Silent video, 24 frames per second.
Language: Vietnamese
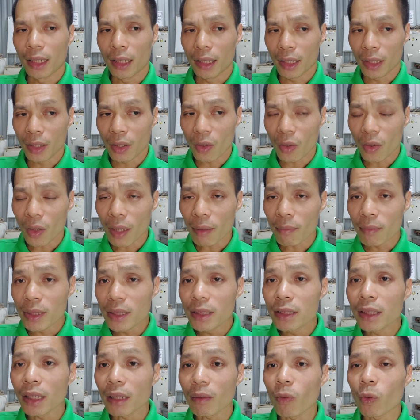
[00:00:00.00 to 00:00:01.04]
à, nó làm
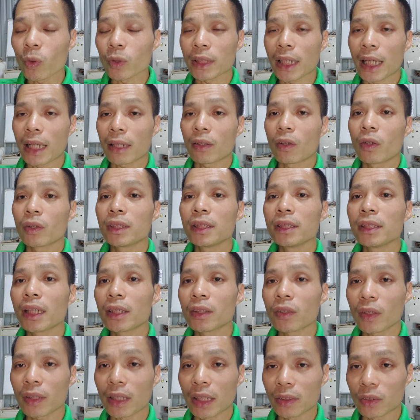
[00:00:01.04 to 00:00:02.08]
hư cái bộ sạc đó chính là
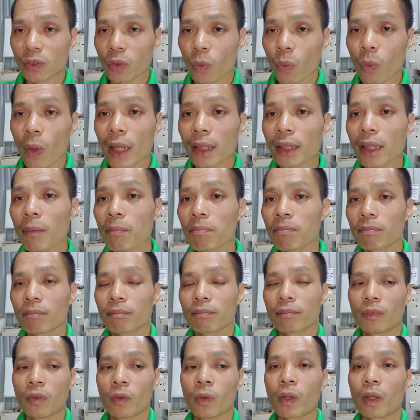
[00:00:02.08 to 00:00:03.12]
do cái tần số quá thấp
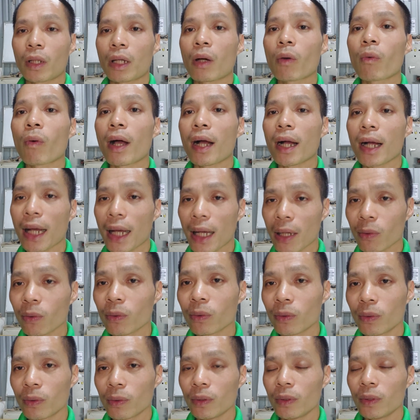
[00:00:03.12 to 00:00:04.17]
hoặc là quá cao
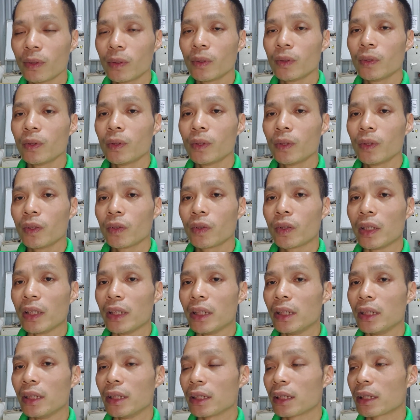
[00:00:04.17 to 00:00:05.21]

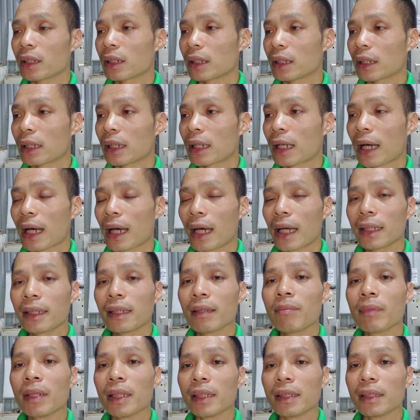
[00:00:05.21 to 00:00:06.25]
thì cái
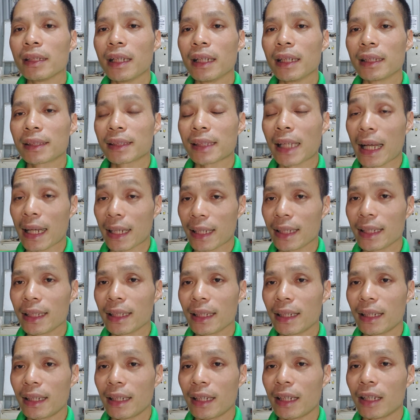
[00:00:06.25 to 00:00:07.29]
thiết bị uh, sạc ấy
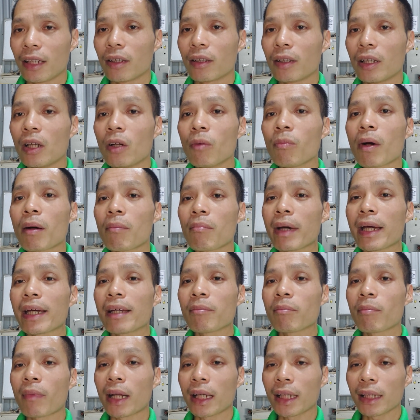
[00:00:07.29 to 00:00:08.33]
uh, nếu mà may
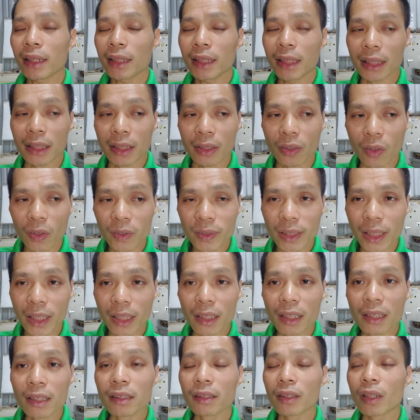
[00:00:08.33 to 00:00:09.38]
mắn thì nó sẽ
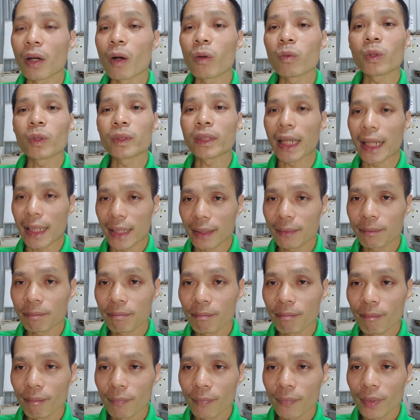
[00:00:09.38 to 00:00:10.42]
ngưng nó không cho chạy
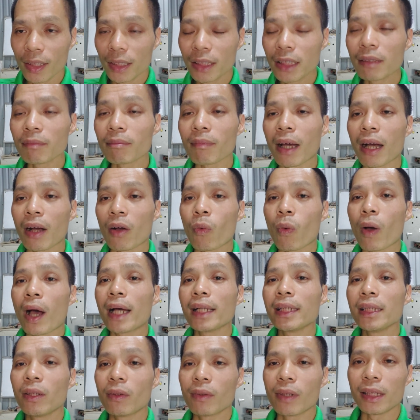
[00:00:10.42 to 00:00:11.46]
nhưng mà
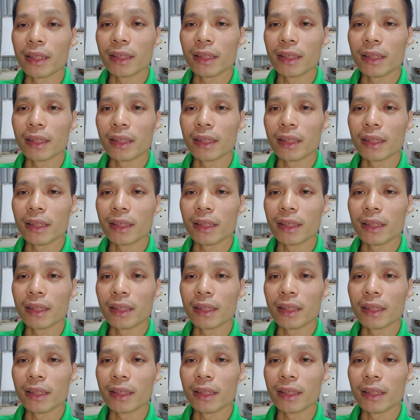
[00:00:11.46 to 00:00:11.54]
quá nhiều